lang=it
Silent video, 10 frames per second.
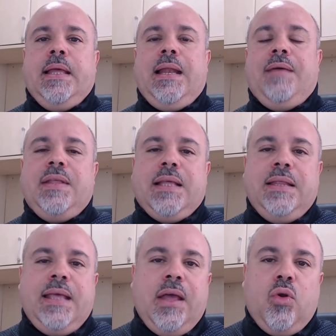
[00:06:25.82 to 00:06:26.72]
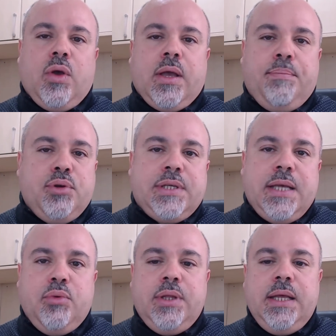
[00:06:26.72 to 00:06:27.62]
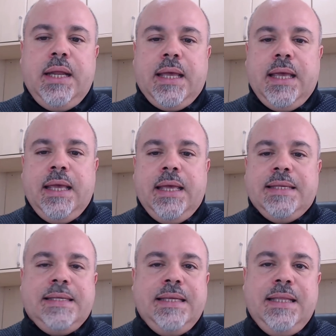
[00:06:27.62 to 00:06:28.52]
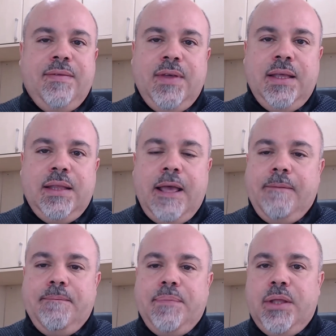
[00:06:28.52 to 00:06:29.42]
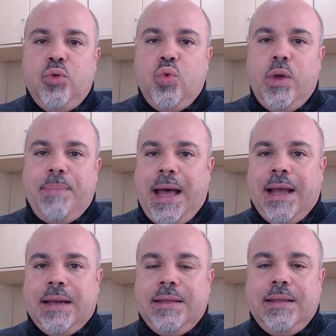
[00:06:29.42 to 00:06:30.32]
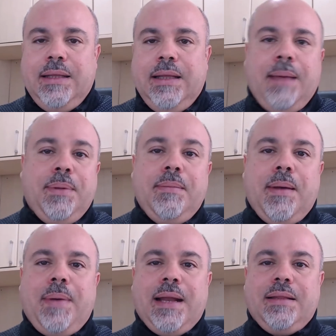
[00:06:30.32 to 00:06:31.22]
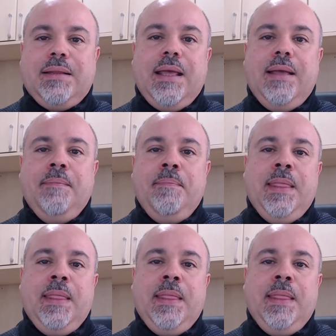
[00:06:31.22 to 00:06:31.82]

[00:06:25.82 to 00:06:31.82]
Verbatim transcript: La vita di Enoch possiamo dire che si divide in due parti parti, la prima parte,